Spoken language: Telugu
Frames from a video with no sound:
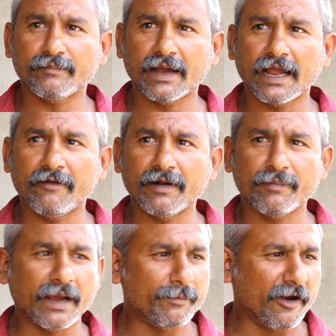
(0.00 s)
మా ఆవిడ
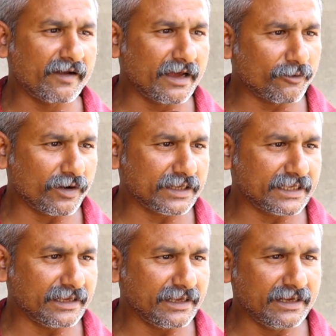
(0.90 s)
మా మామగారికి ఒక్కతే